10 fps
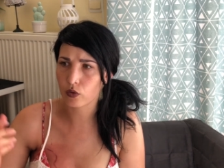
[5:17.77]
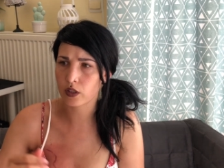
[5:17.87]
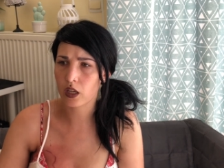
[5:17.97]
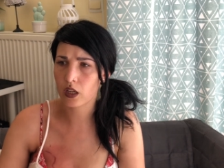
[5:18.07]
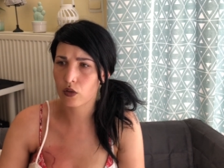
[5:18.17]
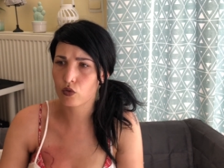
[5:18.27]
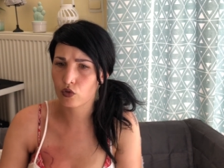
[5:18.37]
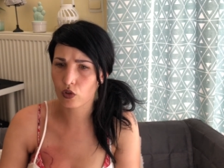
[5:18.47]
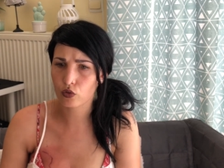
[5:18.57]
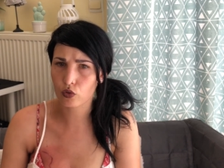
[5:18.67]
On a une
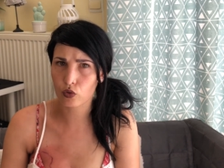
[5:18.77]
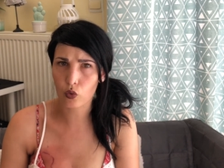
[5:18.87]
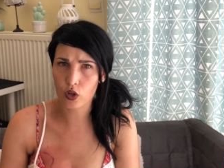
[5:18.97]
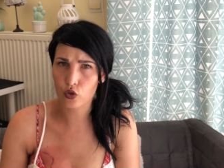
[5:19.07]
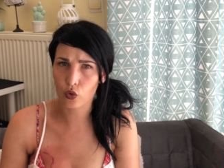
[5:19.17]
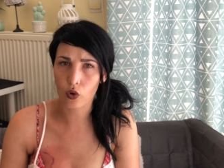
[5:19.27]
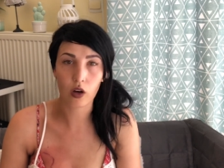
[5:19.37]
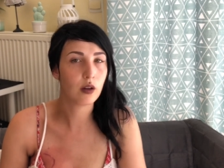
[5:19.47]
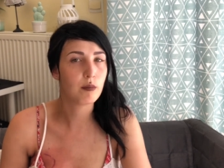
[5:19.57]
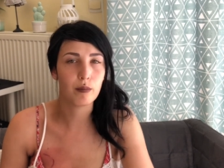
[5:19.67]
chance sur trois je
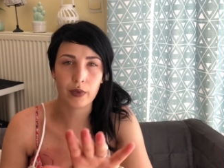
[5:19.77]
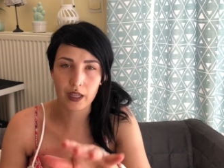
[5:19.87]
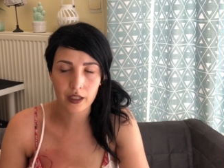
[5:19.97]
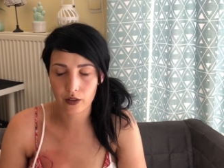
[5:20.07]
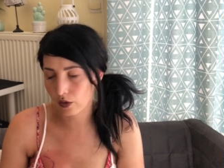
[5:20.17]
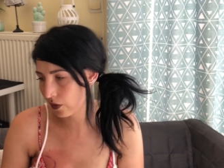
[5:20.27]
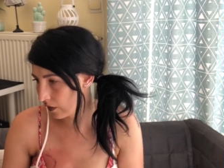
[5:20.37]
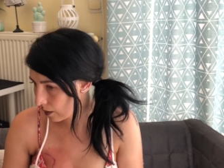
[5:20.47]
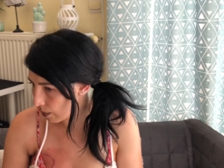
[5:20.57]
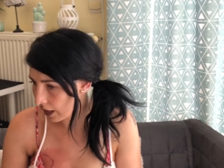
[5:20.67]
crois, mais euh,
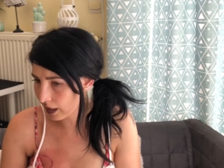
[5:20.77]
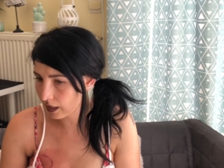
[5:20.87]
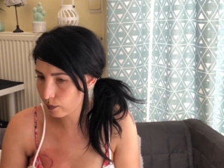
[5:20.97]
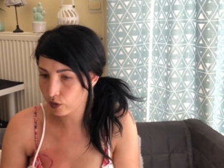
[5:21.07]
c'est pareil.